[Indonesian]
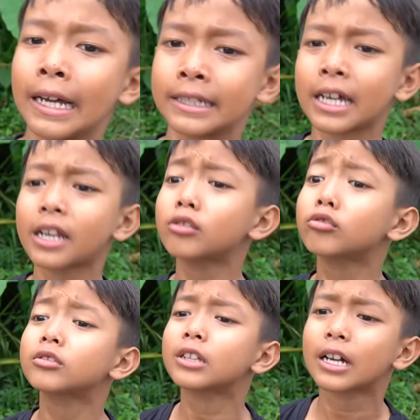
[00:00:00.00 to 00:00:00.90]
Kasihan
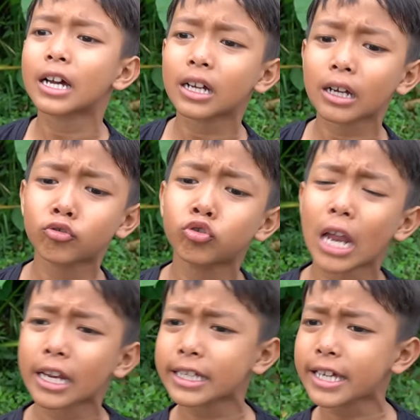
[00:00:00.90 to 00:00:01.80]
itu dagang
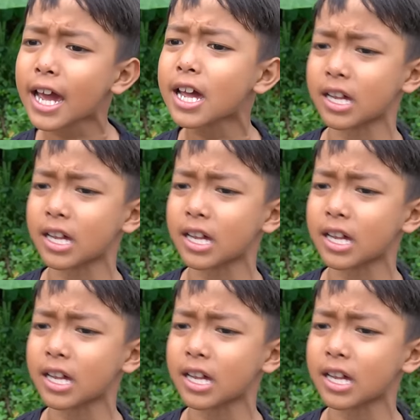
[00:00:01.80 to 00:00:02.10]
gulalinya.